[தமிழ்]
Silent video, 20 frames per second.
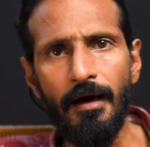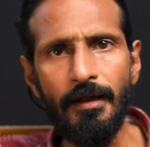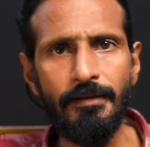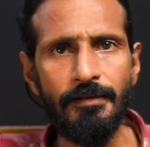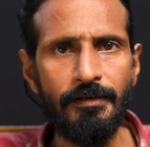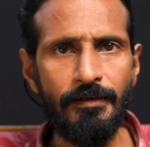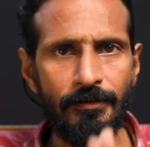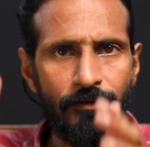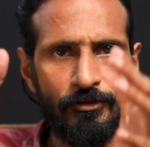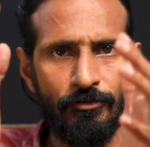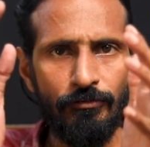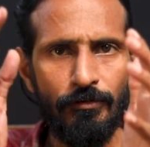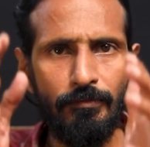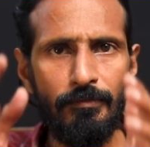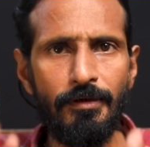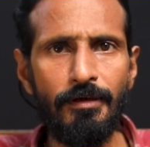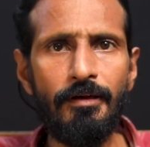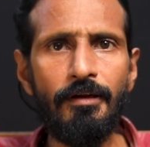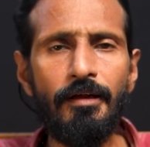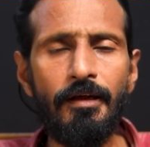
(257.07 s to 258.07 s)
அது
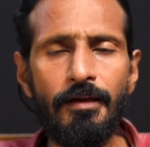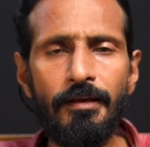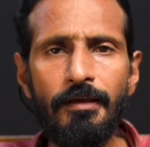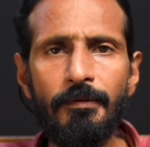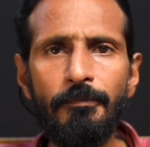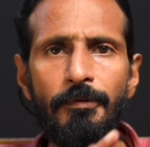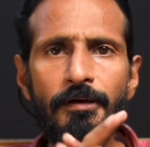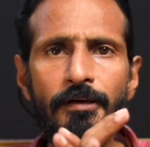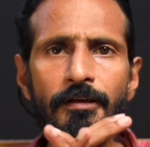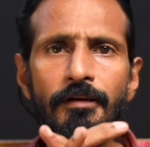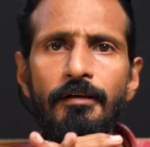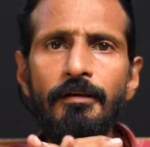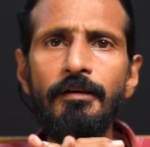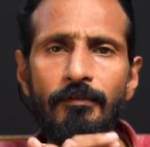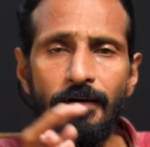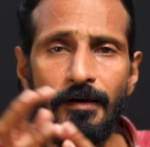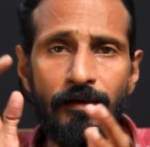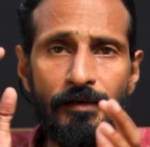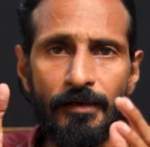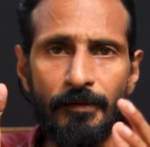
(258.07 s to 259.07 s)
கிறித்துவம் என்று அறியப்பட்டு
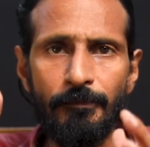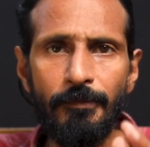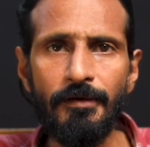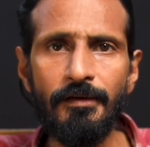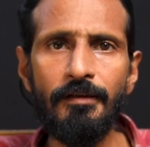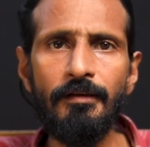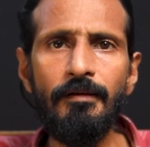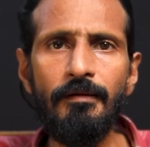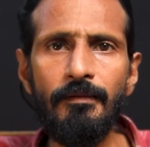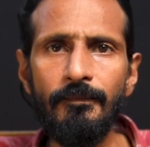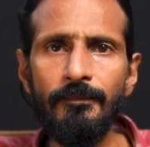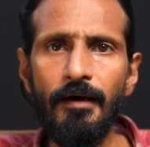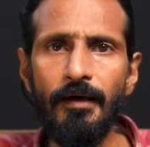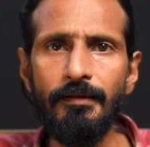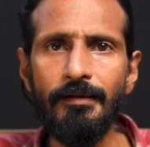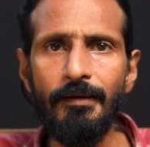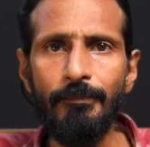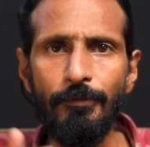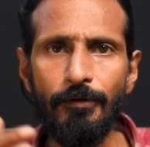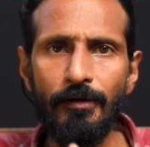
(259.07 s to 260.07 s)
வகுக்கப்பட்டு
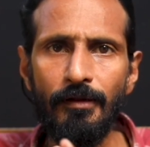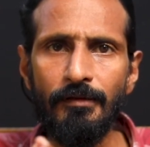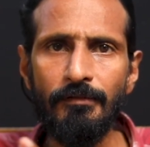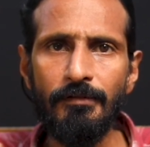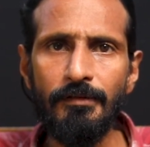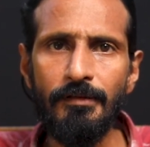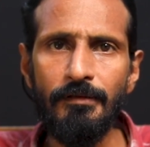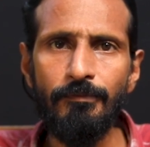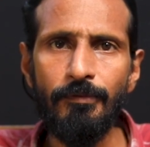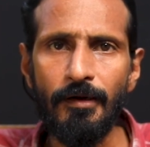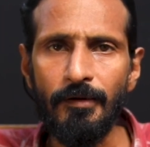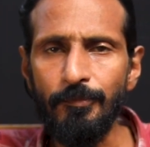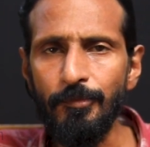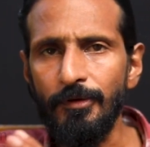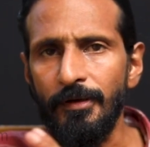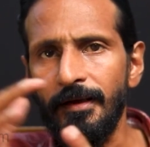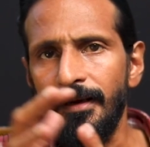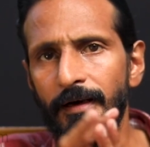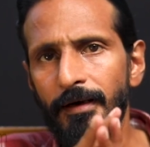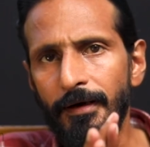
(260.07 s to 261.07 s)
அதுக்கப்புறம் அது வந்து
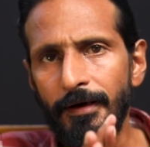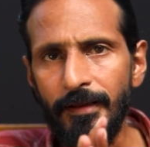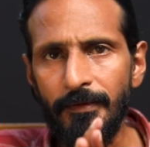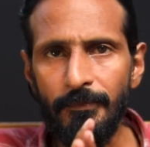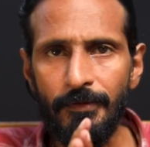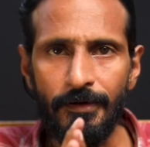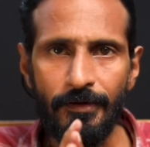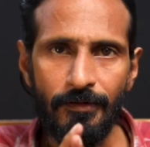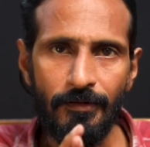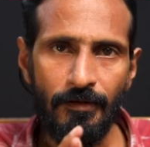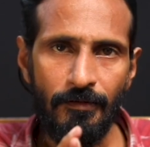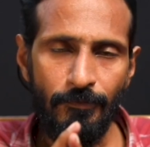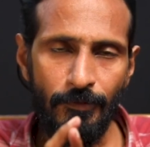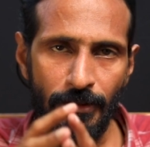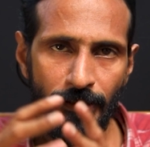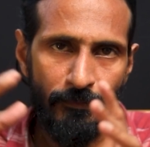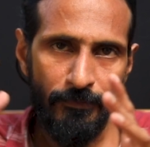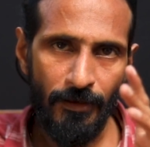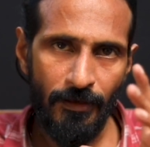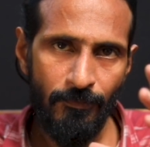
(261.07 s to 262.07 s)
பரப்புரைகள் நடைபெற்றது இப்போ
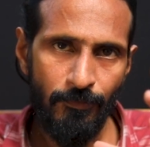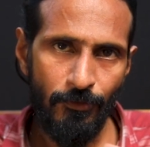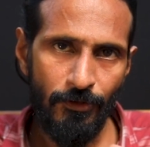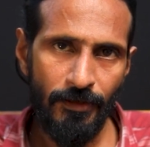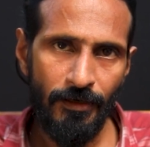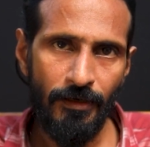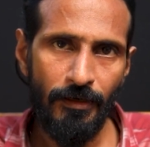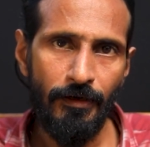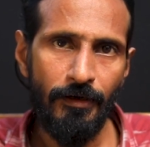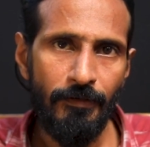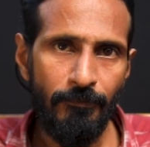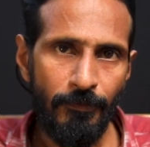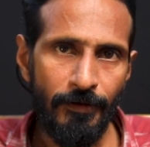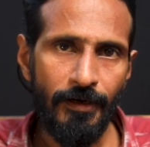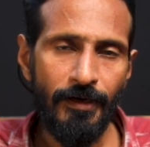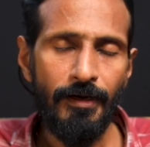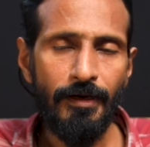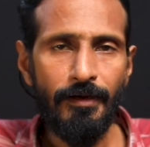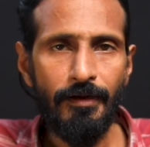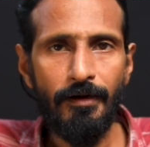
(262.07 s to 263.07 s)
அந்த பரப்புரைகள்
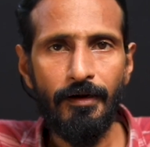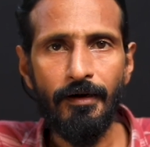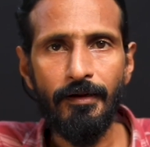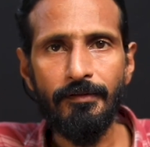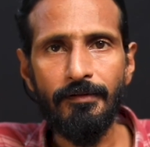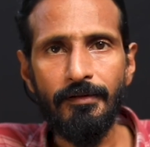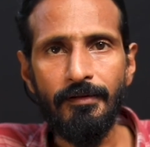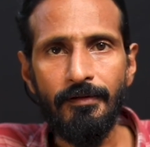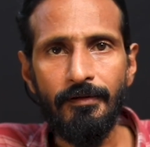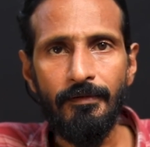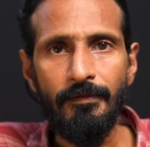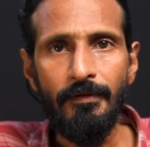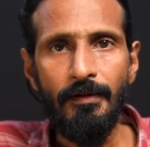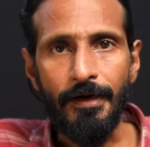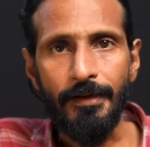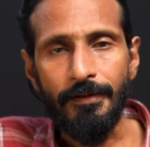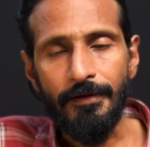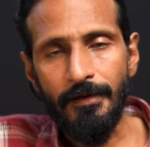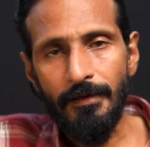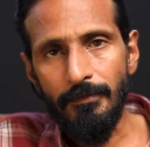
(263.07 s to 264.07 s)
அடிப்படையில் என்ன நடந்தது
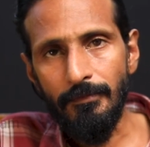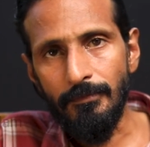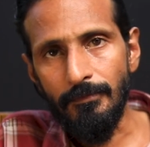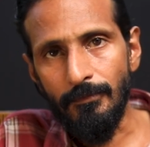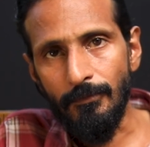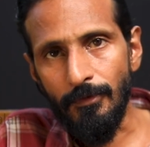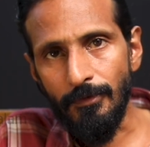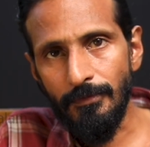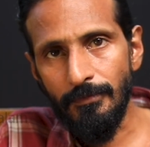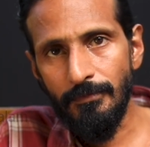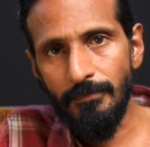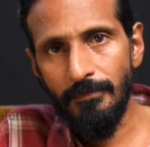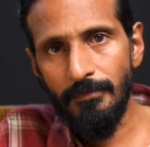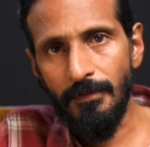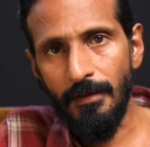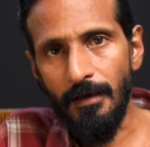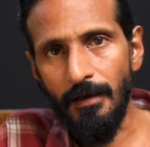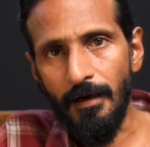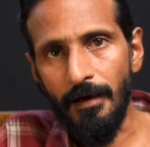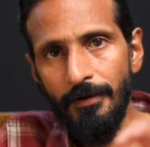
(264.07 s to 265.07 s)
கிட்டத்தட்ட மொத்த
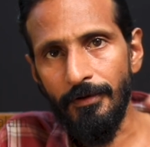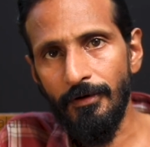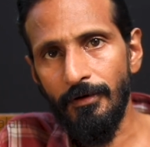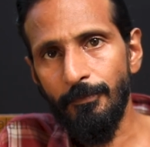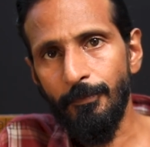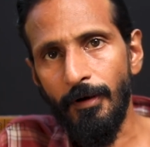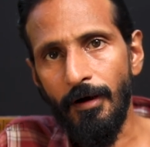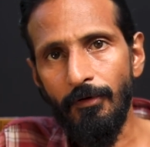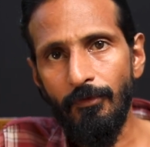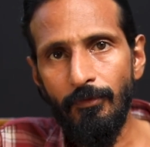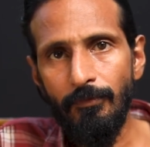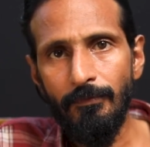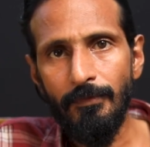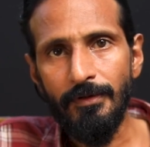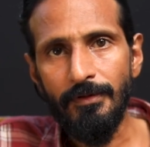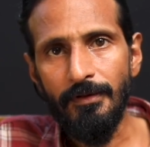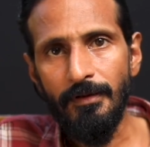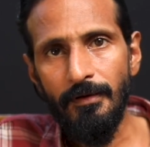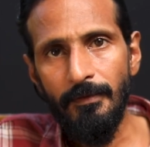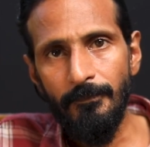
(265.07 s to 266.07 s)
மொத்த ஐரோப்பாவும்
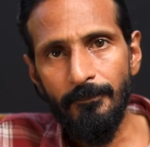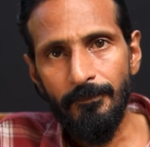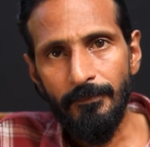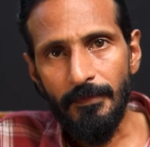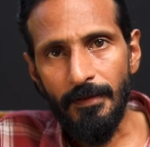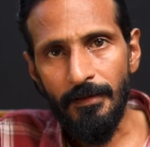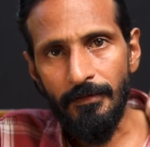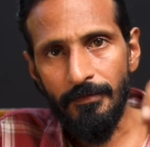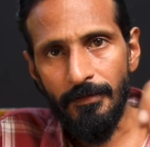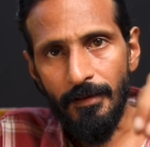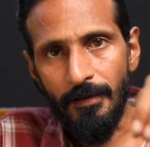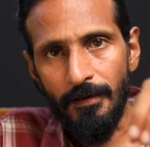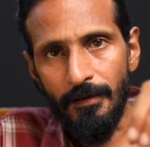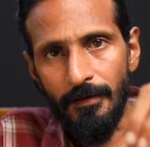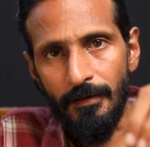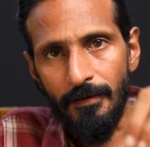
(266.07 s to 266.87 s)
வந்து இந்த